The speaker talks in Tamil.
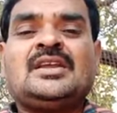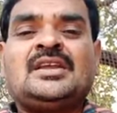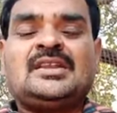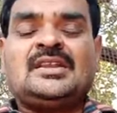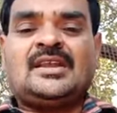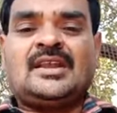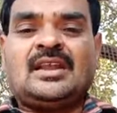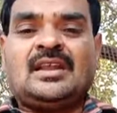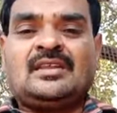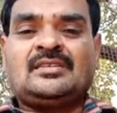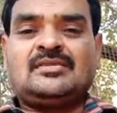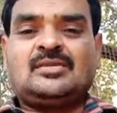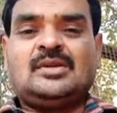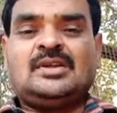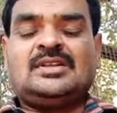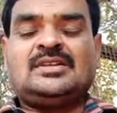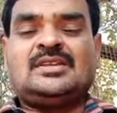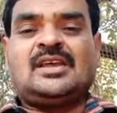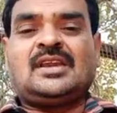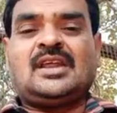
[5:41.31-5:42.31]
இதையெல்லாம்
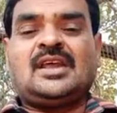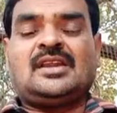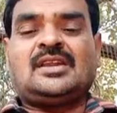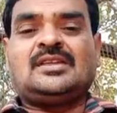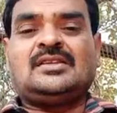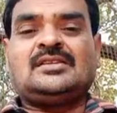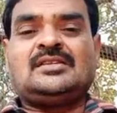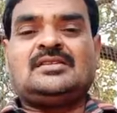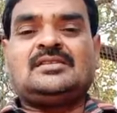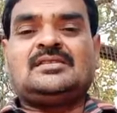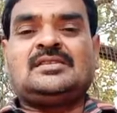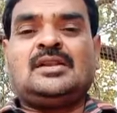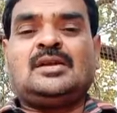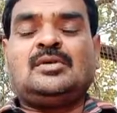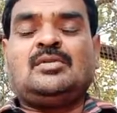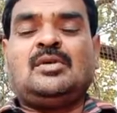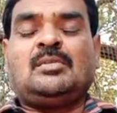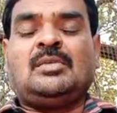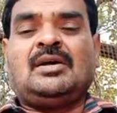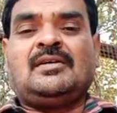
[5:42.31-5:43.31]
சொல்லித்தராரு
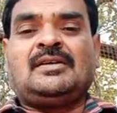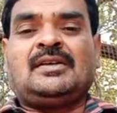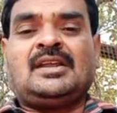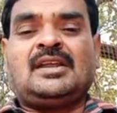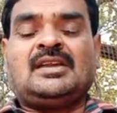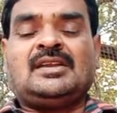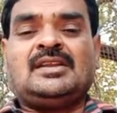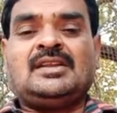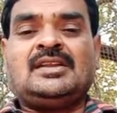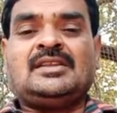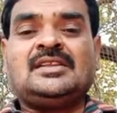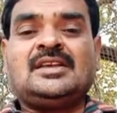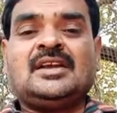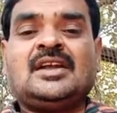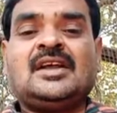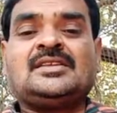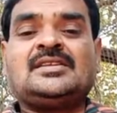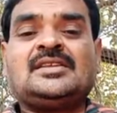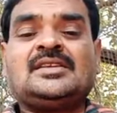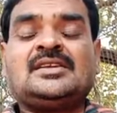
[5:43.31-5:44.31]
செல்வம் அவர்கள் இதை
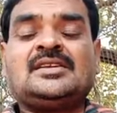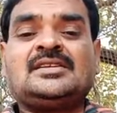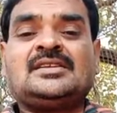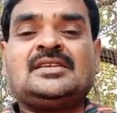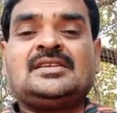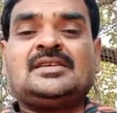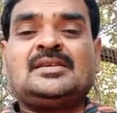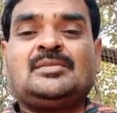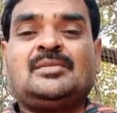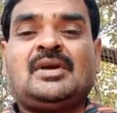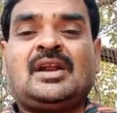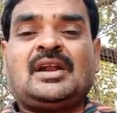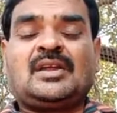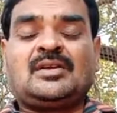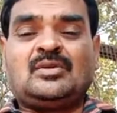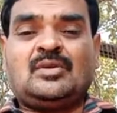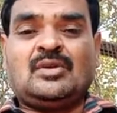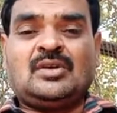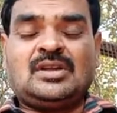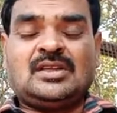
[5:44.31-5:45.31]
கற்றுக்கிறதுக்கு
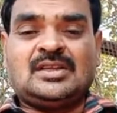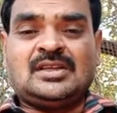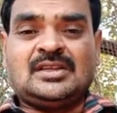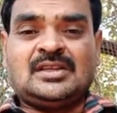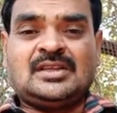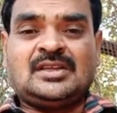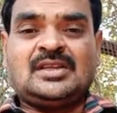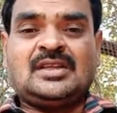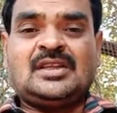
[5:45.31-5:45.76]
மனம் உங்களுக்கு